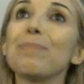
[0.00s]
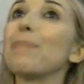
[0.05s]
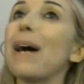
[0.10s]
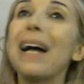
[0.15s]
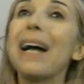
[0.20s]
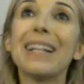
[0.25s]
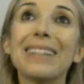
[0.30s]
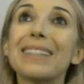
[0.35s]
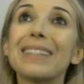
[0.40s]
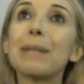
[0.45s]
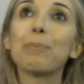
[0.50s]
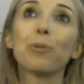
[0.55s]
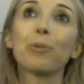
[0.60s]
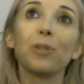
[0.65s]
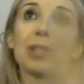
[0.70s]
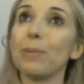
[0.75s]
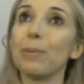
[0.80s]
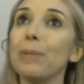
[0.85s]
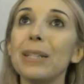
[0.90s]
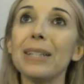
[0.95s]
altre
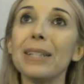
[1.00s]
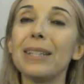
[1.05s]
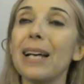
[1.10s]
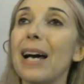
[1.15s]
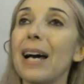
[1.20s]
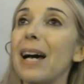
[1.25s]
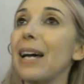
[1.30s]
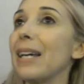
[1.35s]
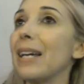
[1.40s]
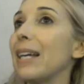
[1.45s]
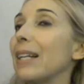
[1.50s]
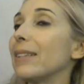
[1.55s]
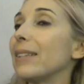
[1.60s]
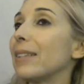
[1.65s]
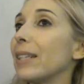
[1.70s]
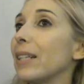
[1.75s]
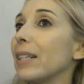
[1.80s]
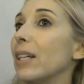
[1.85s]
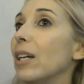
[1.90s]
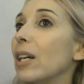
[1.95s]
possibilità e
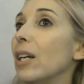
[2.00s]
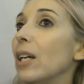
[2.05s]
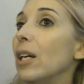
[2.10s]
altri...